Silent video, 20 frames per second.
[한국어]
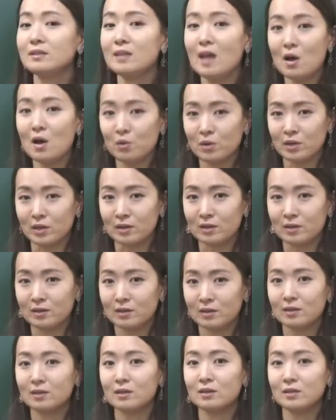到了
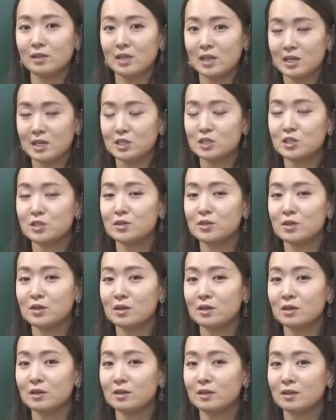停
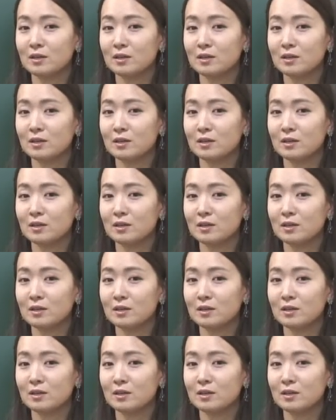车